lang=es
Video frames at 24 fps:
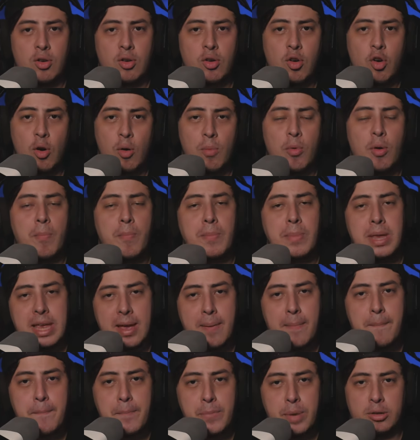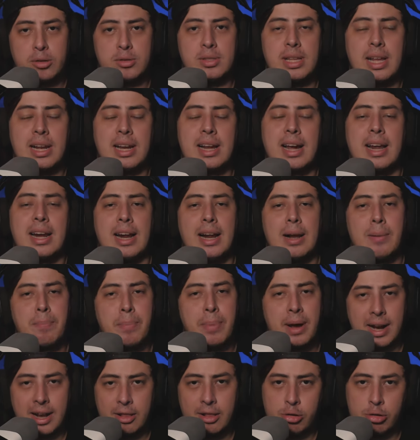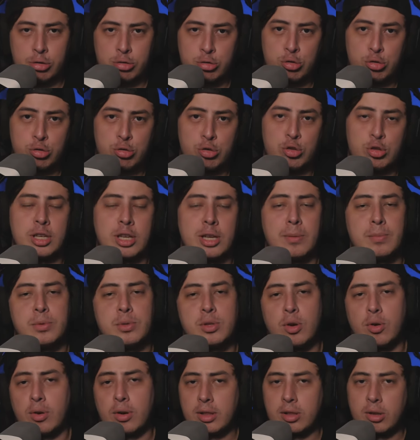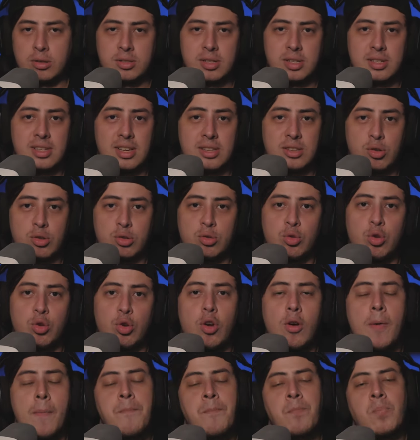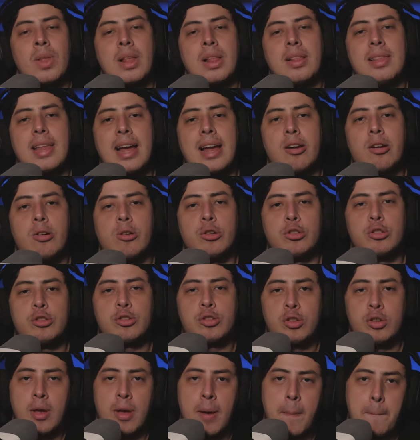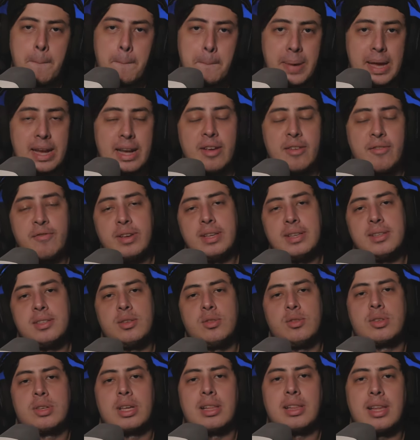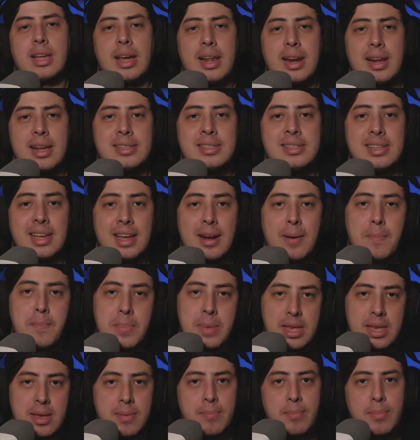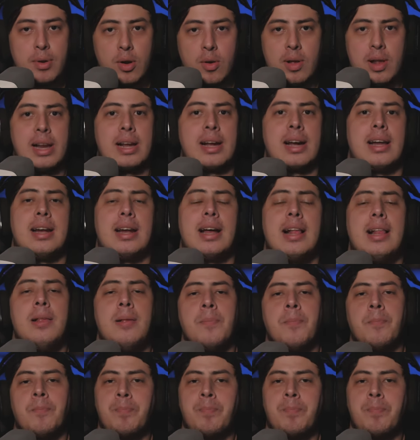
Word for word: como miembros del canal pagando su suscripción. Entonces, eso es uno de los beneficios que tiene ser miembro del canal